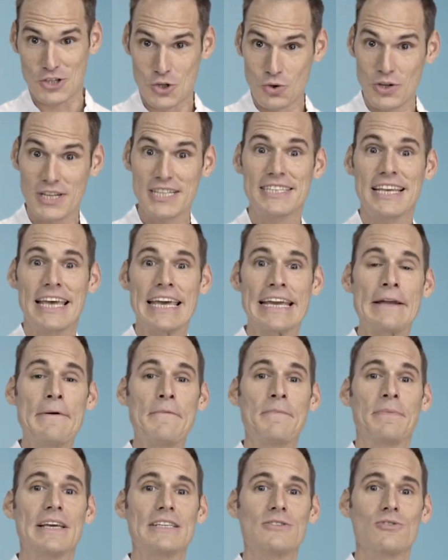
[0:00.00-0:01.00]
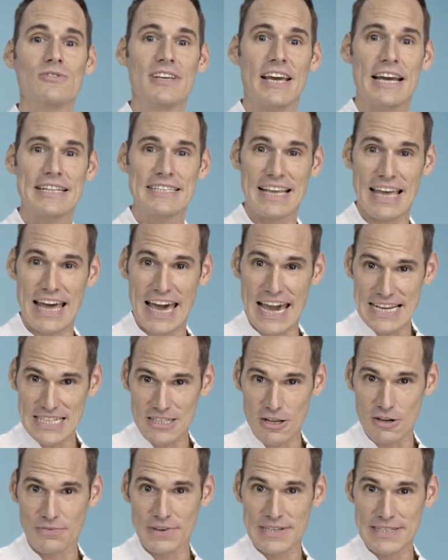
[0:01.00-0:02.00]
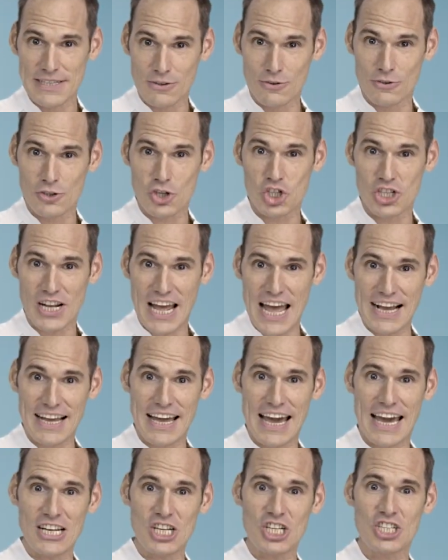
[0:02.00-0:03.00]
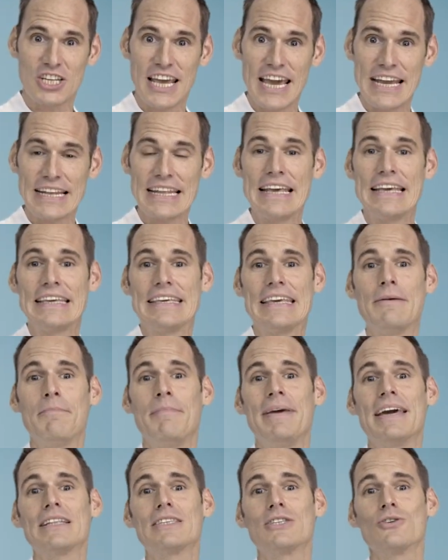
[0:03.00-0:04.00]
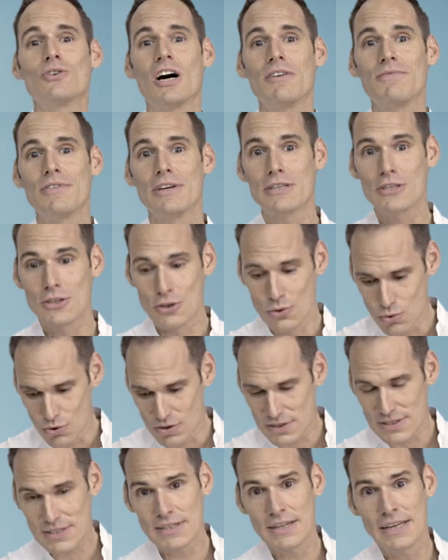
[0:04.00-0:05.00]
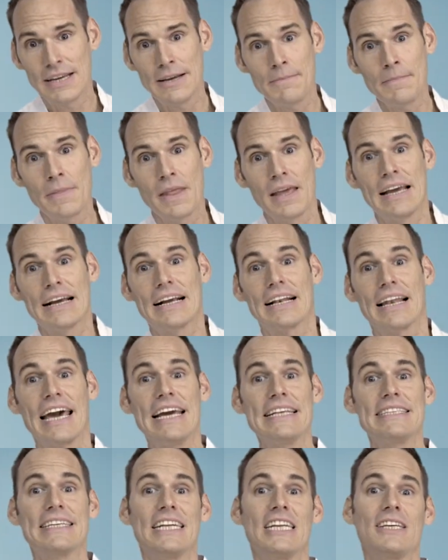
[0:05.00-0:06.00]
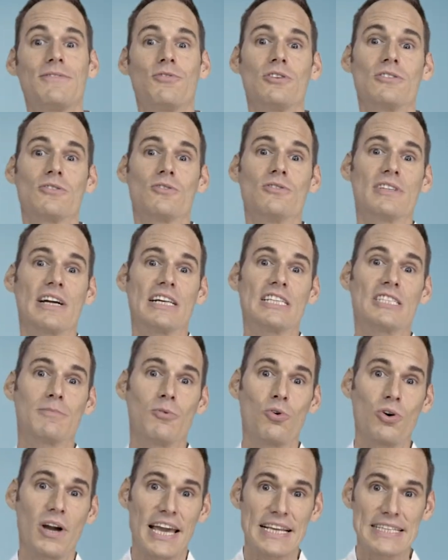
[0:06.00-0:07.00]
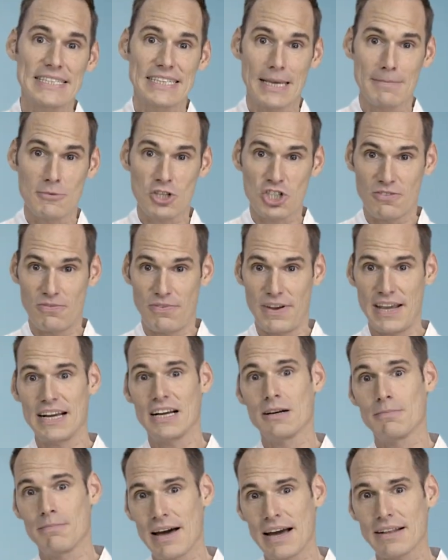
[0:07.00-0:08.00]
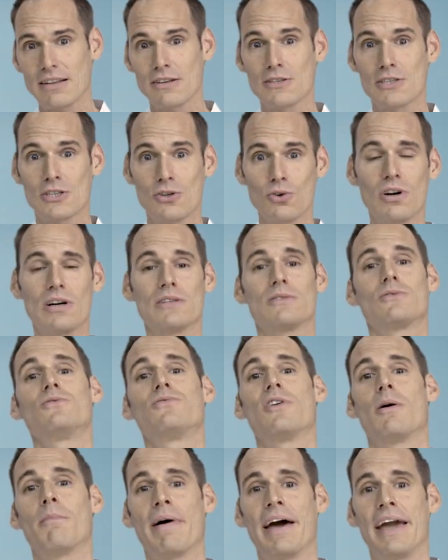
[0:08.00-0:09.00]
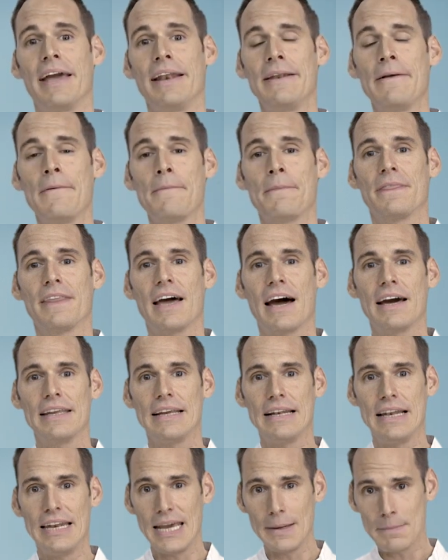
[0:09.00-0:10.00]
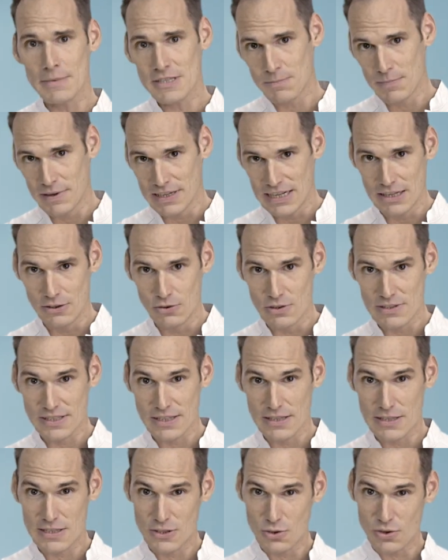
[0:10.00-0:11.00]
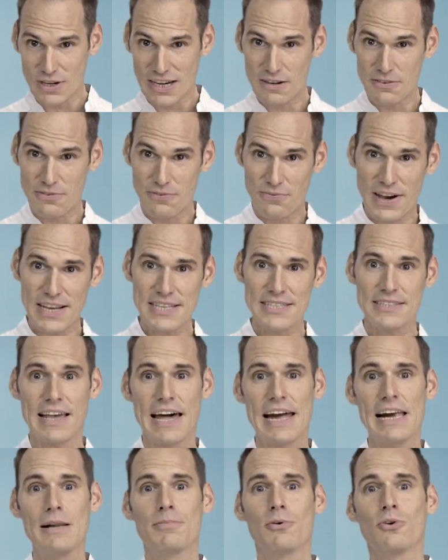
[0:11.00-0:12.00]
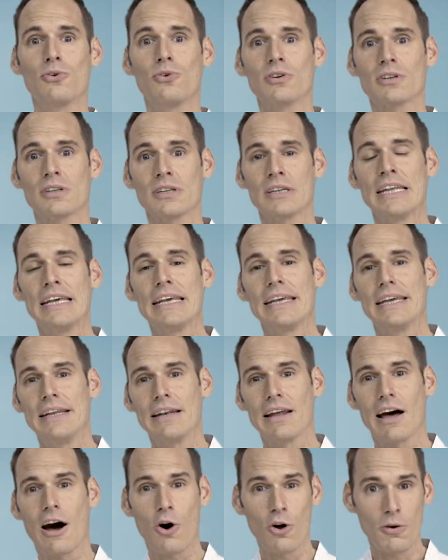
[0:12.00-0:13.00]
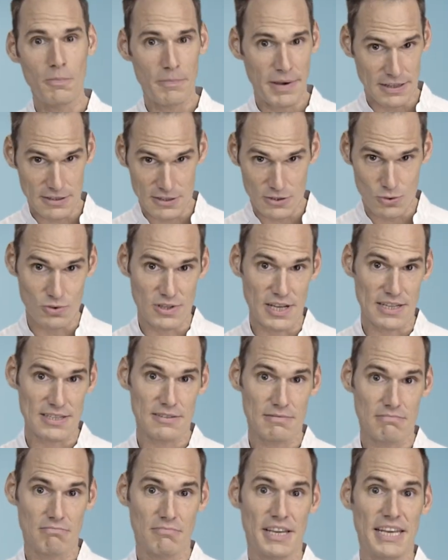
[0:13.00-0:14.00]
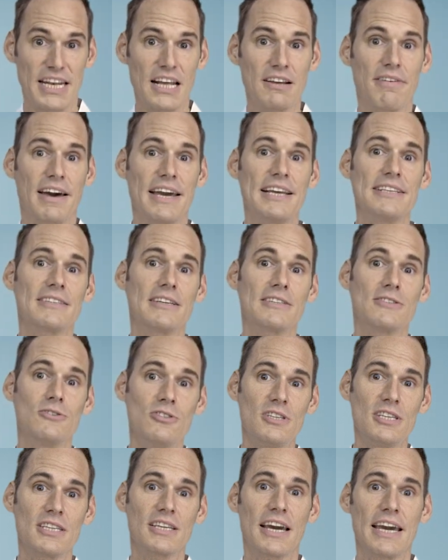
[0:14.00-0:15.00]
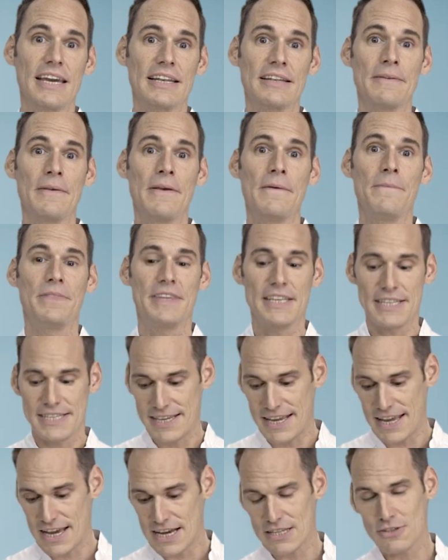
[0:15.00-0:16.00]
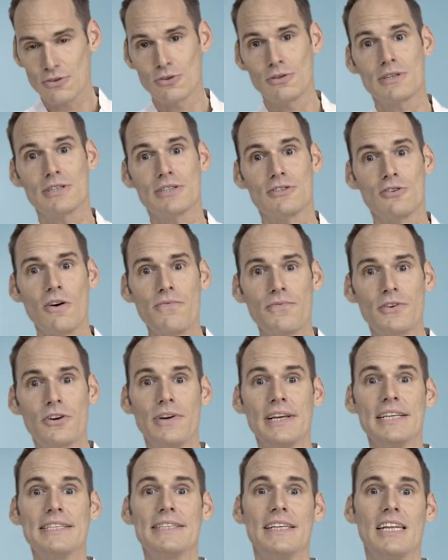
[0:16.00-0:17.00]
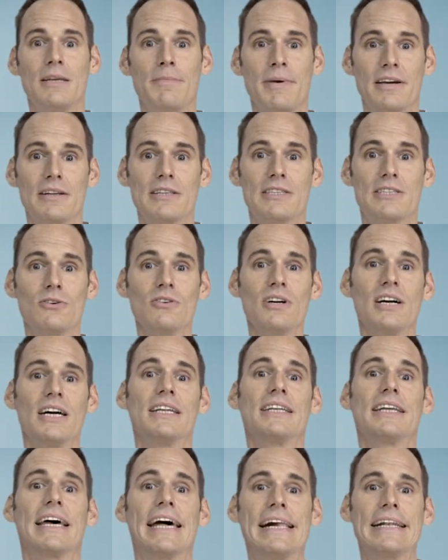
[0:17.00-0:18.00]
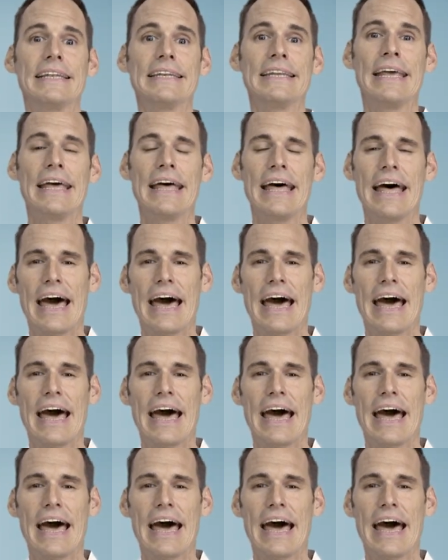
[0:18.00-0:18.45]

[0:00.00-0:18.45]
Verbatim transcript: Studien zeigen, dass unser Herz-Kreislauf-Risiko stark ansteigt, je mehr Zucker wir zu uns nehmen. Gleichzeitig wurde es uns als Bürger extrem schwer gemacht, Zucker zu vermeiden, da die Lebensmittelindustrie Zucker in fast allen Produkten in rauen Mengen zusetzt. Jeder weiß, dass Süßigkeiten, Desserts und Softdrinks jede Menge Zucker enthalten.